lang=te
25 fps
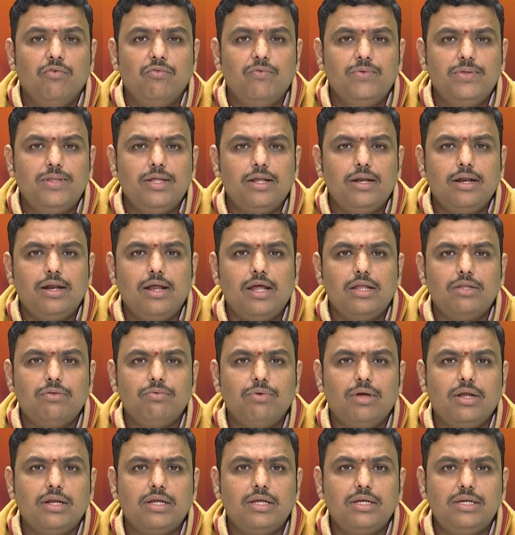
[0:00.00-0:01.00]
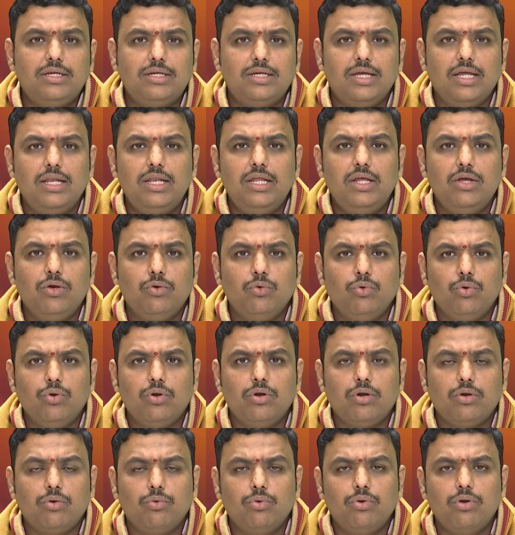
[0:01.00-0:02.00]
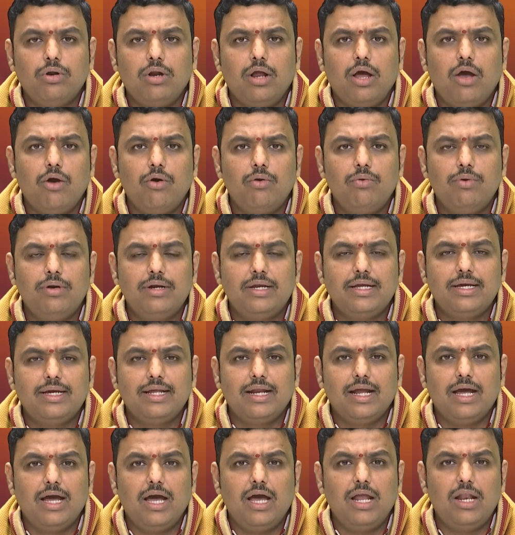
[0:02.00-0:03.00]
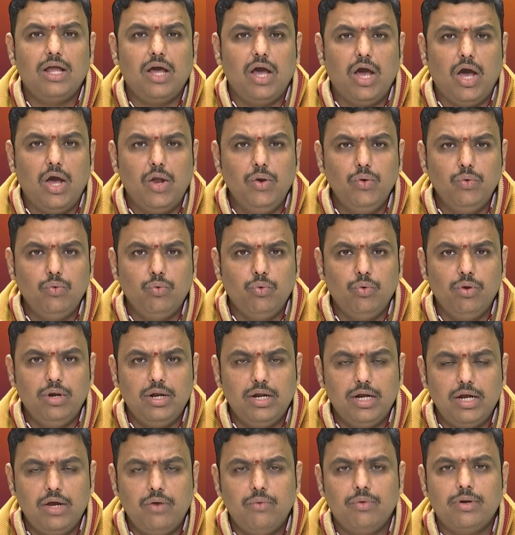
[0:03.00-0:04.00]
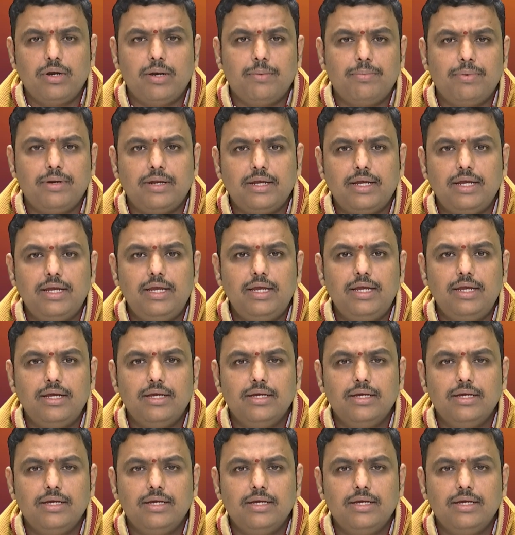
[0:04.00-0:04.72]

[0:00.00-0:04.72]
మిథున రాశి వారికి శని గురు గురు రాహుల్ వంటి గ్రహాలు అనుకూలంగా ఉన్నప్పటికీ